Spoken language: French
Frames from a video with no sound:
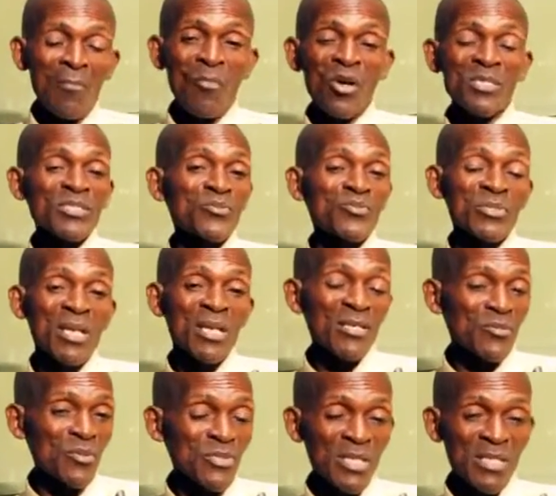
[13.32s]
Moi, je suis de la
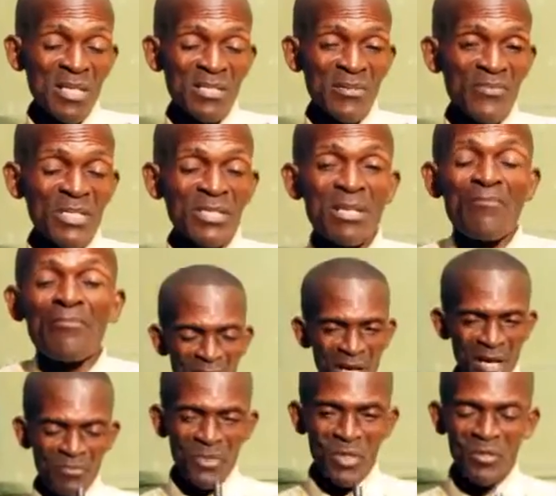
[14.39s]
société civile.
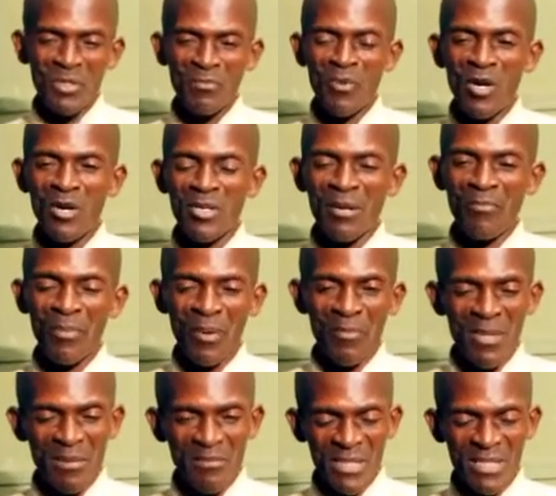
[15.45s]
Euh, absolument, les
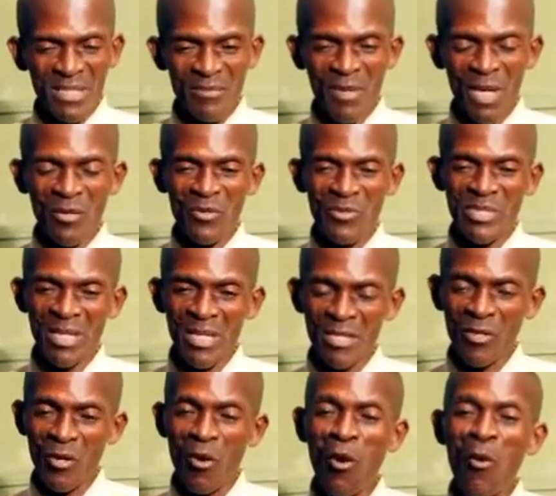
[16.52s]
problèmes ici me
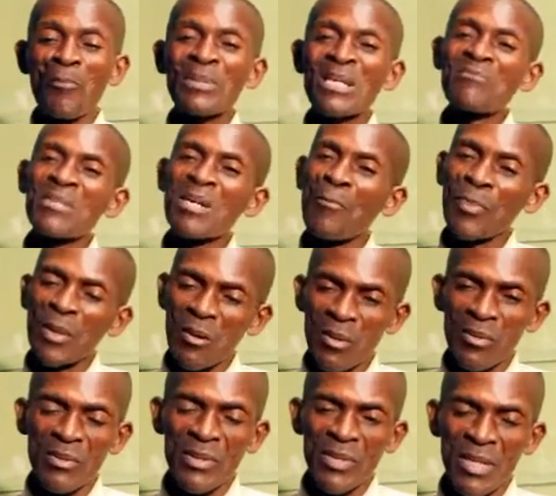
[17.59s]
concernent au premier plan.
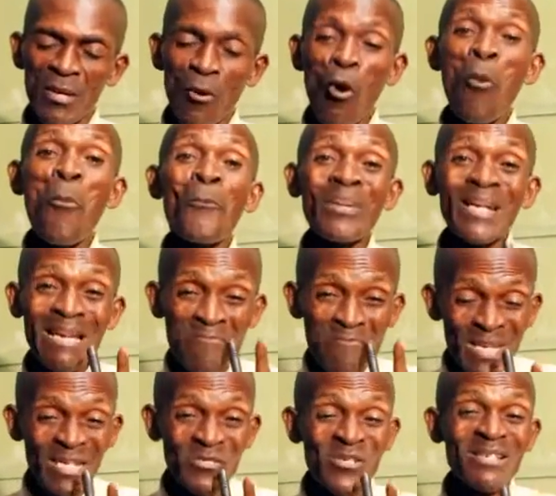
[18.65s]
Au
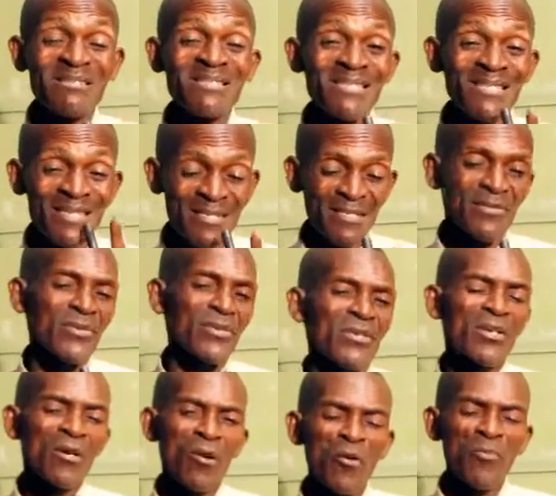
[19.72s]
premier, j'insiste,
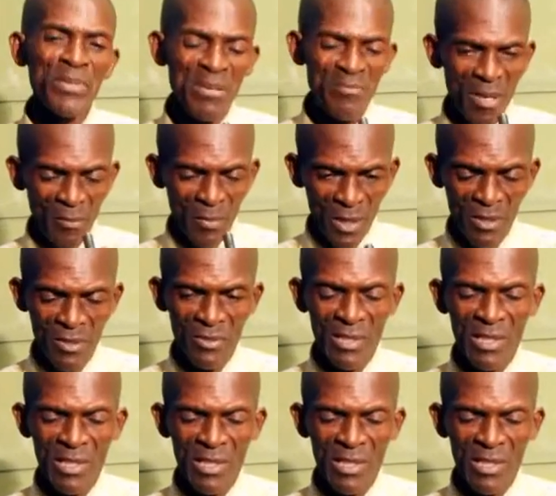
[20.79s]
au premier plan.